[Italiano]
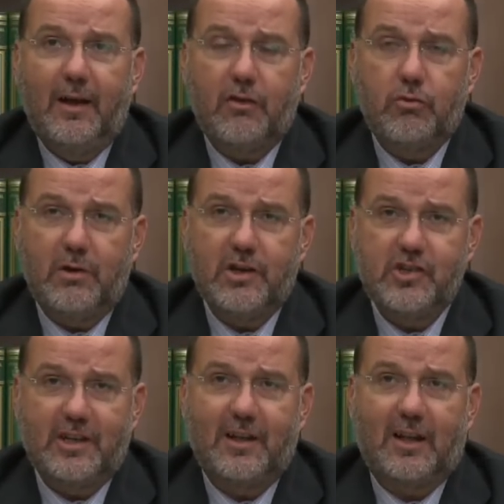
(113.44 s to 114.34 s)
e sulla
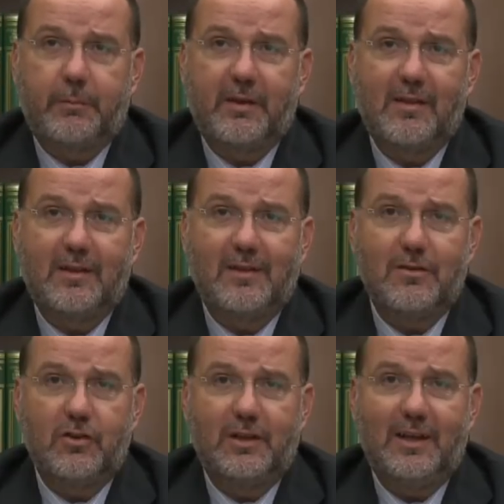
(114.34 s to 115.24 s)
scena della
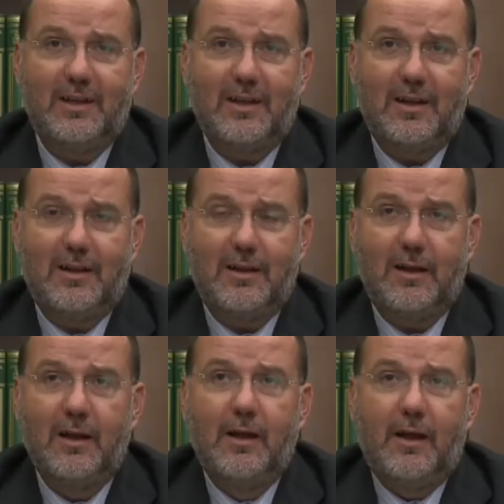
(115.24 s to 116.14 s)
rappresentazione dei
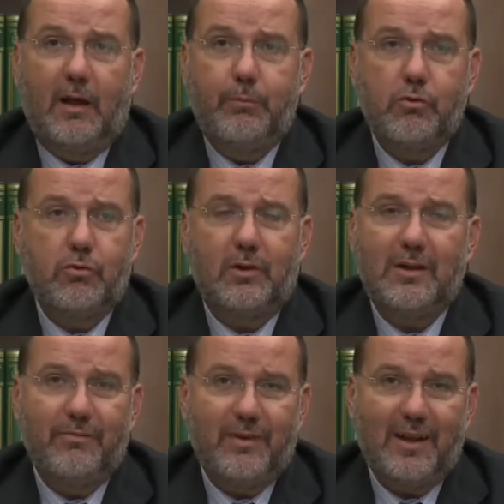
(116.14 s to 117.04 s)
diritti, e più sulla
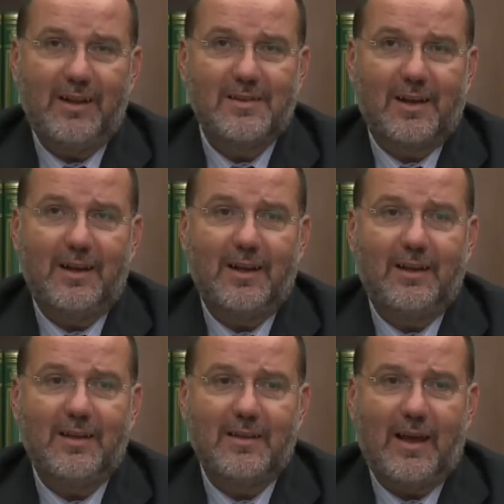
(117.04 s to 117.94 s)
differenza che le
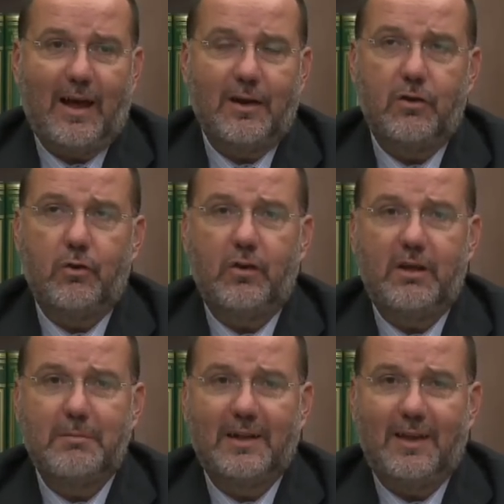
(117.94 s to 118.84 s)
Chiese hanno
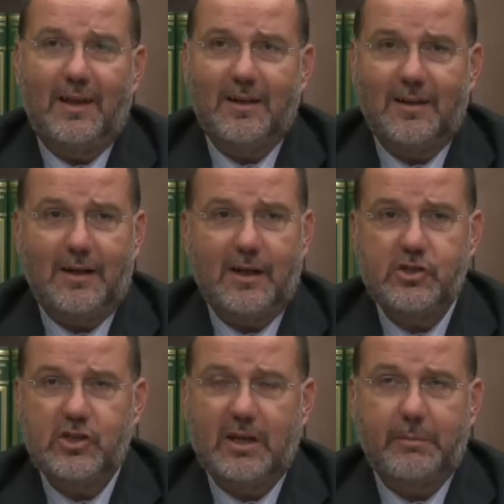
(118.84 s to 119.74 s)
in materia di
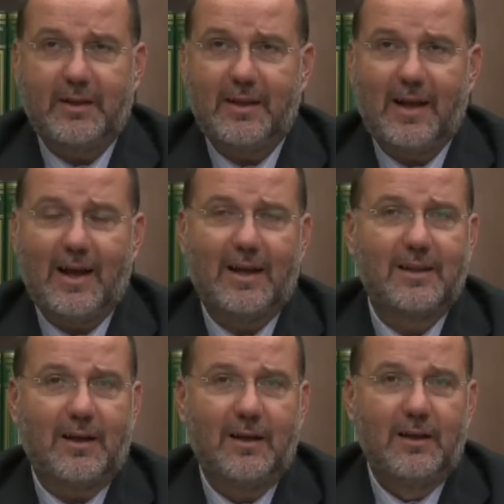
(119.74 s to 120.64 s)
laicità
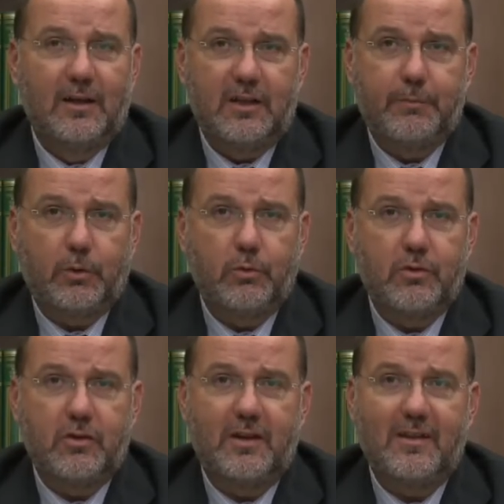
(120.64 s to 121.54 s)
praticata, di
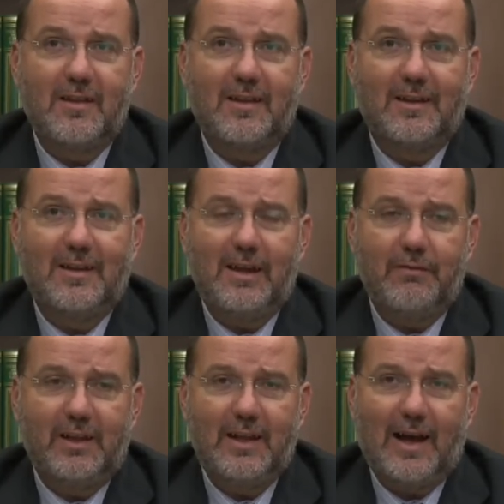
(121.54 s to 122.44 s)
produzione
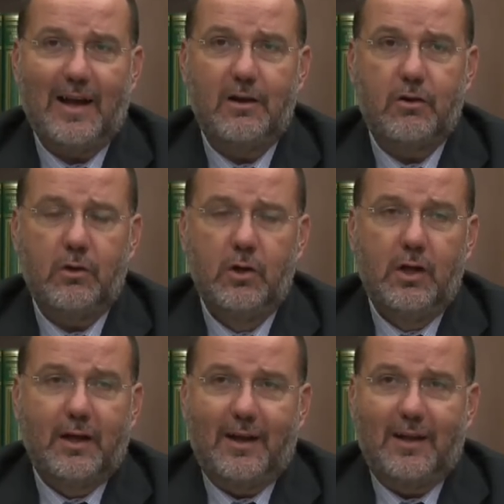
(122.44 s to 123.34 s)
legislative, di altro,
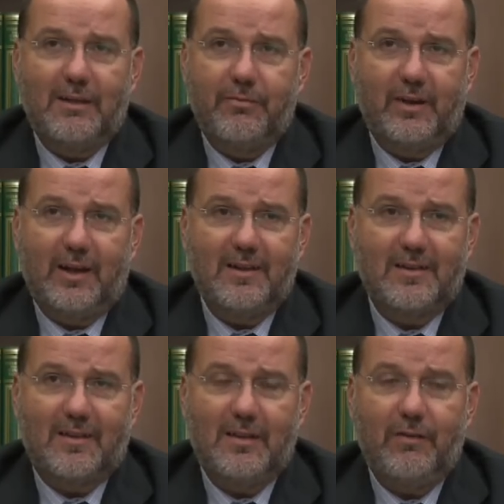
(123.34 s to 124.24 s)
che la
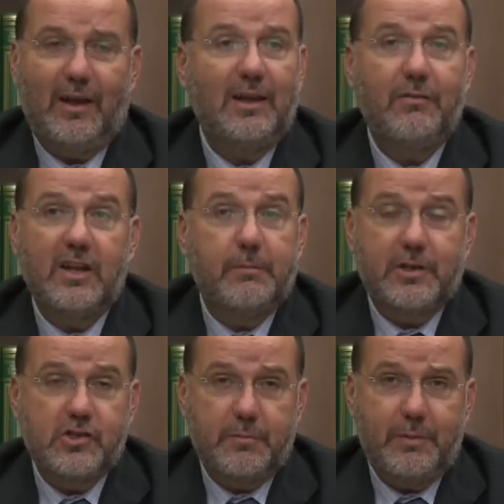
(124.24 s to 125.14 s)
differenza si vede, viene
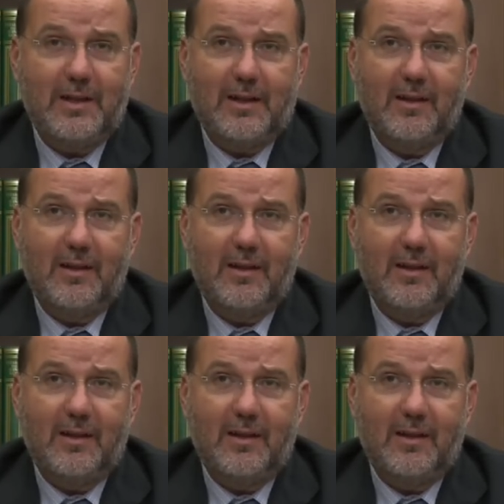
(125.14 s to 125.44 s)
percepita